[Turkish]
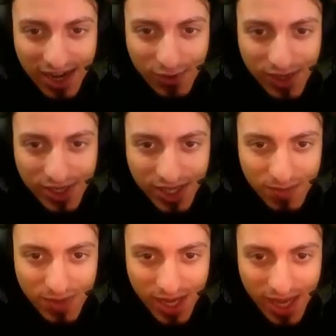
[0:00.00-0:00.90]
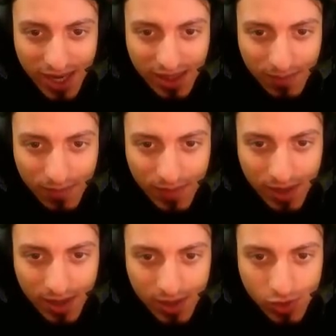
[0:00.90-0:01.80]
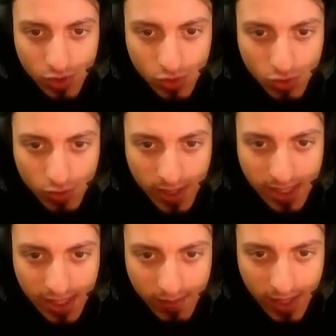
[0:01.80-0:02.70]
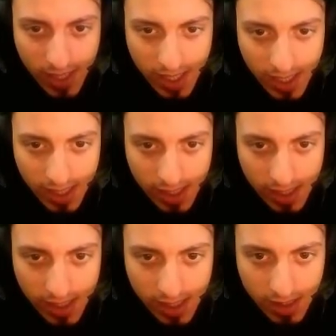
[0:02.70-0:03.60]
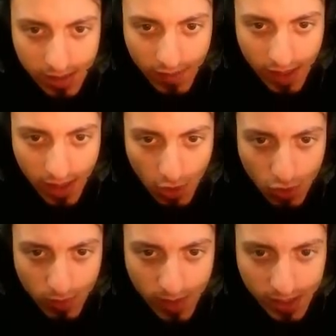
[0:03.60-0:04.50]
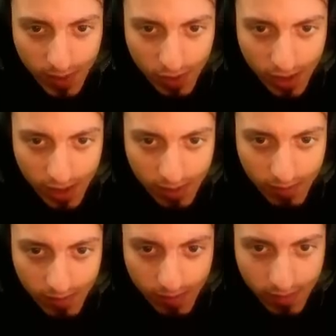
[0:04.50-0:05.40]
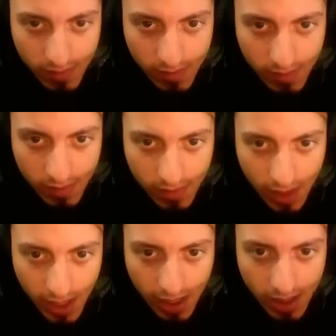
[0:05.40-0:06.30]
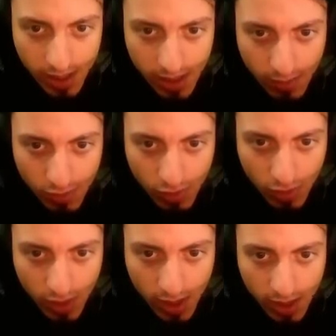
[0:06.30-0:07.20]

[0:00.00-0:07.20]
yukarı çıkan bir hayaletim. Şu kumaş değil mi ya? Vallahi o kumaş ben onu alayım. Derken gazete bulduk oradan.